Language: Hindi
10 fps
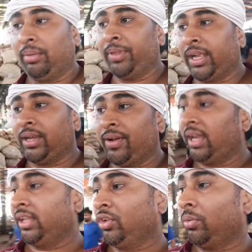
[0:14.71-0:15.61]
हम देखने
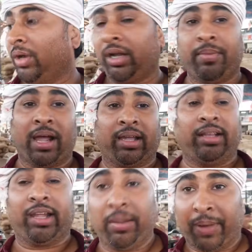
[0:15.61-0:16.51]
वाले हैं इंदौर मंडी में
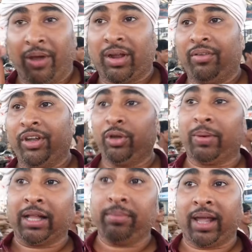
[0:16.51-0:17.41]
आखिर देखिए भाव का
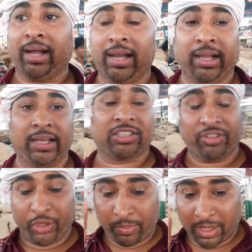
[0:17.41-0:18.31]
वीडियो बाद में आएगा लेकिन
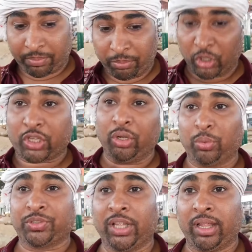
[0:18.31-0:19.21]
इस वीडियो में
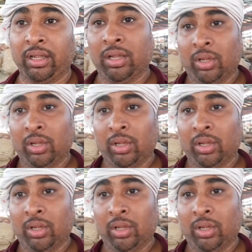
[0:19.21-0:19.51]
मुख्य रूप से